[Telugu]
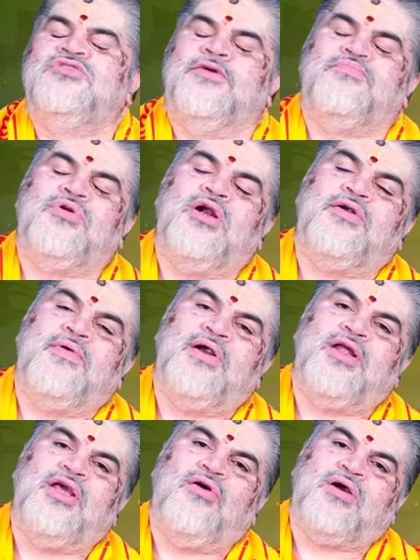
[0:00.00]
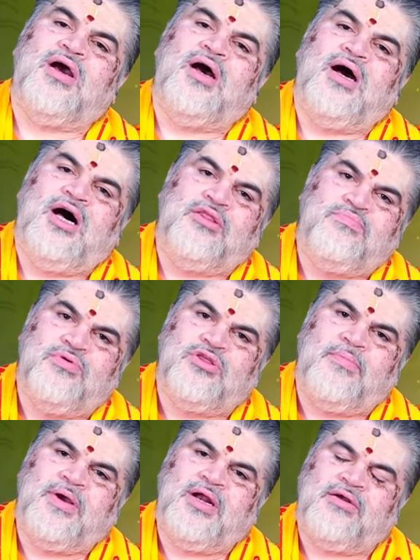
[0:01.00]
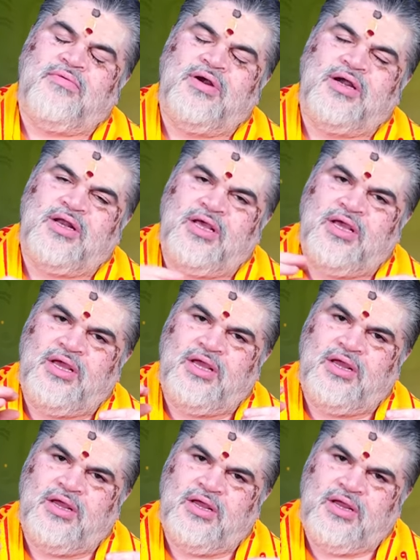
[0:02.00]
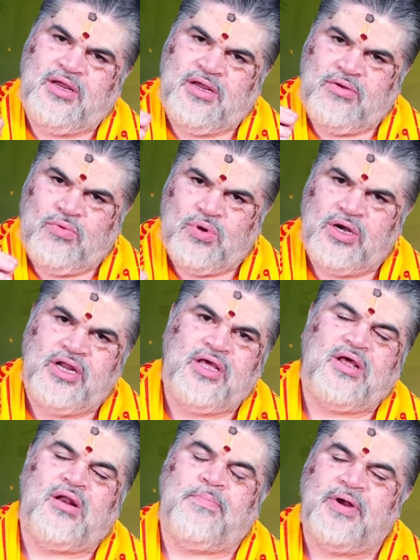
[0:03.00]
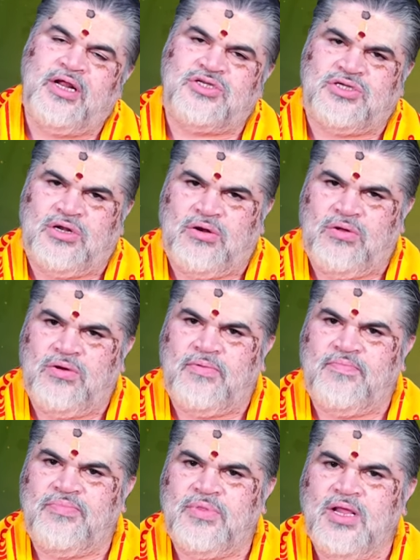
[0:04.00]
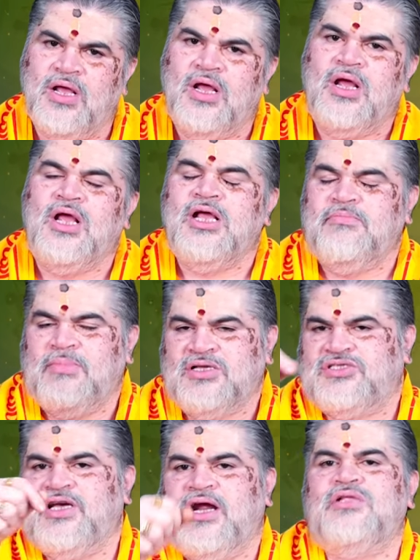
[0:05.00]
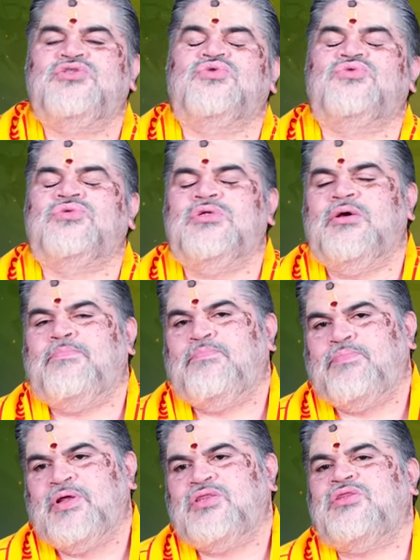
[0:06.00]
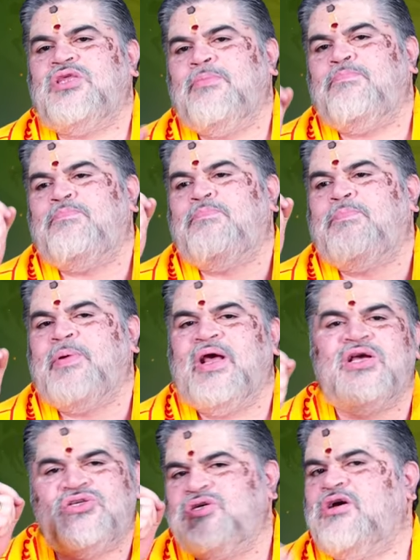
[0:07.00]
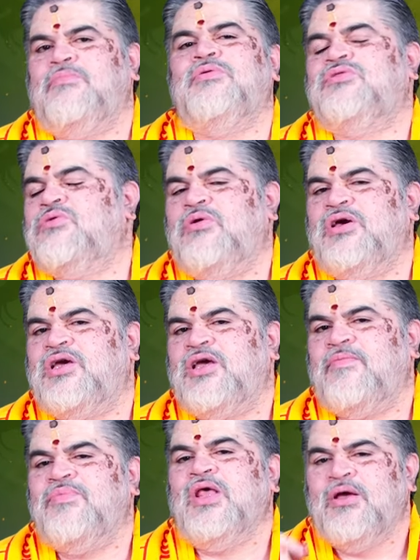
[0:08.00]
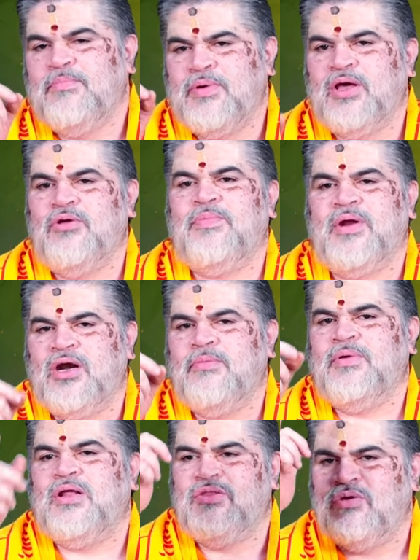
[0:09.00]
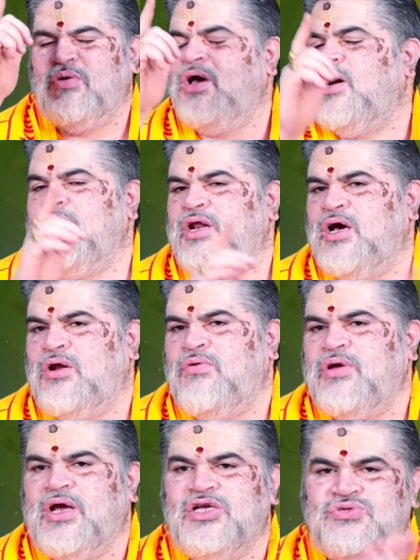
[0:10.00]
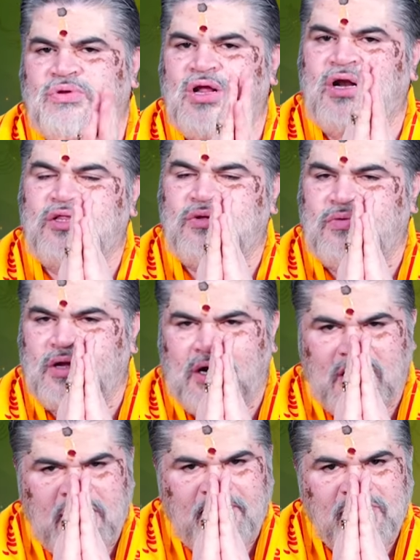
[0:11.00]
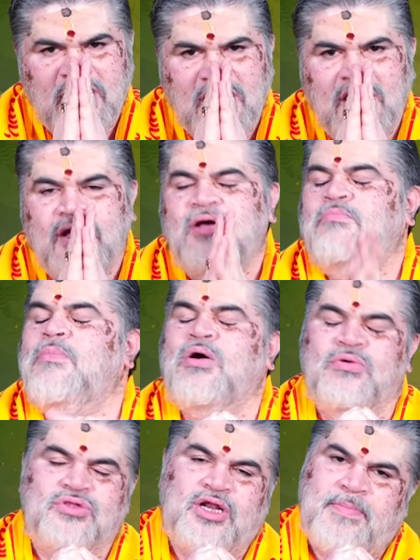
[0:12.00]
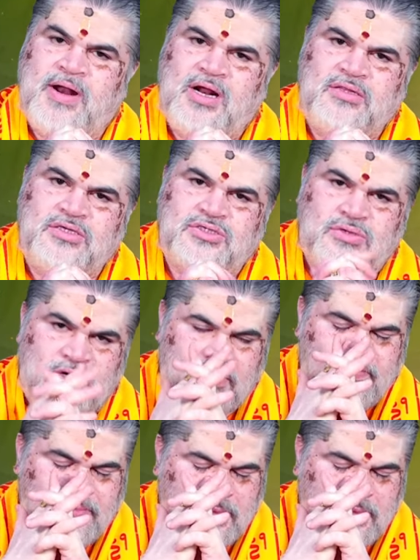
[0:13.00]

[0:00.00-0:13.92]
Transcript: చెప్తున్నటువంటి ఈ యొక్క అద్భుతమైనటువంటి వన్ ఇయర్ ప్రొడిక్షన్లో మా ఛానల్ చూస్తున్న ప్రతి ప్రేక్షక మిత్రులకి పేరు పేరున మీరందరూ కూడా ఆయురారోగ్య ఐశ్వర్యాలతో ఉండాలని భగవంతుని ప్రార్థిస్తున్నాం